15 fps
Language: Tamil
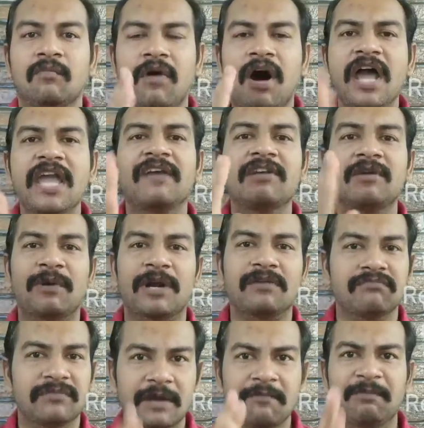மாயவன்
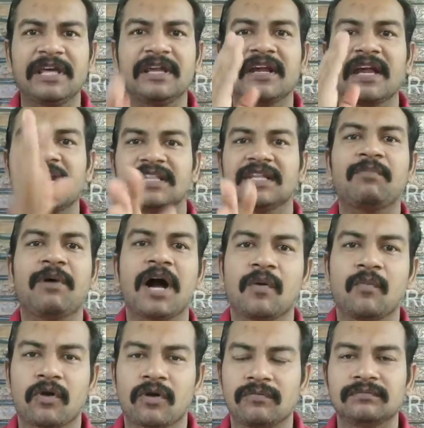படம் எப்படி இருக்கேன்னு தான்
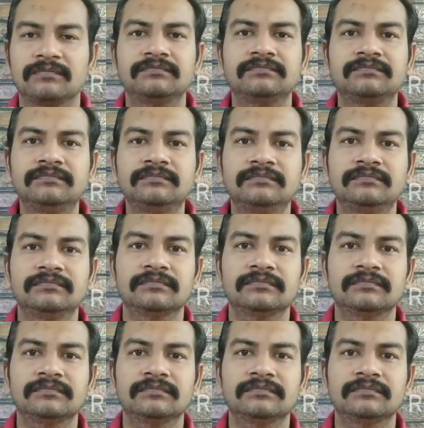பார்க்க போகிறோம்